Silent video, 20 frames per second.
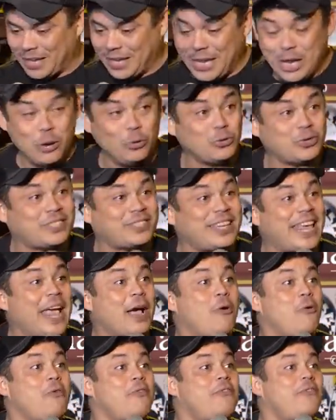E o
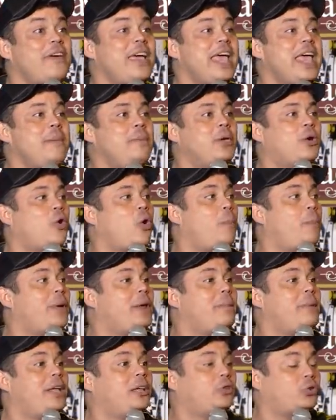cego veio, e me
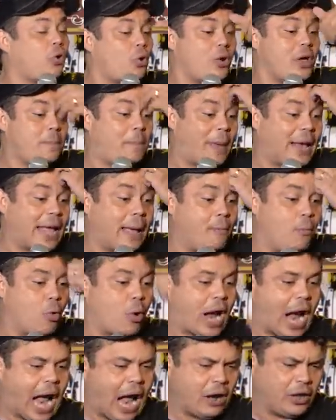cumprimentou e pegamos o
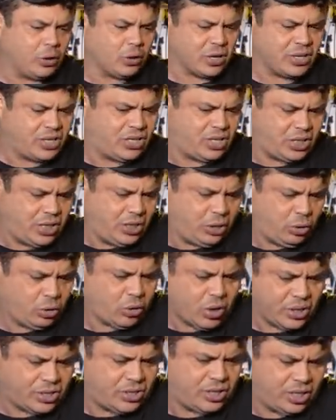carro e nós indo,
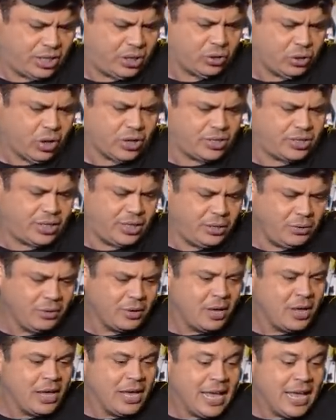nós indo, nós indo.